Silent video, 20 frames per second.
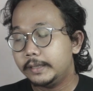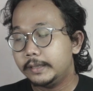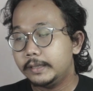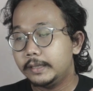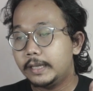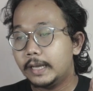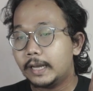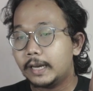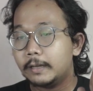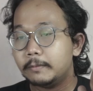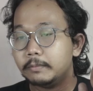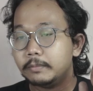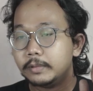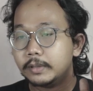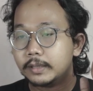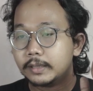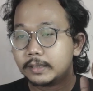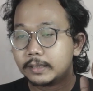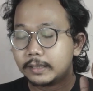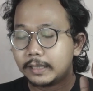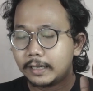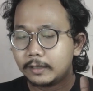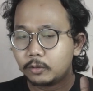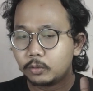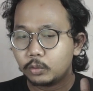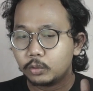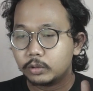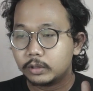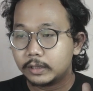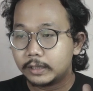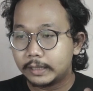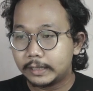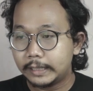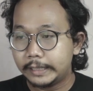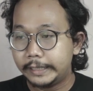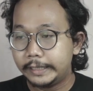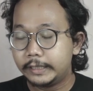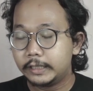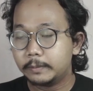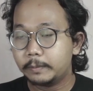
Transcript: dalam 100 klik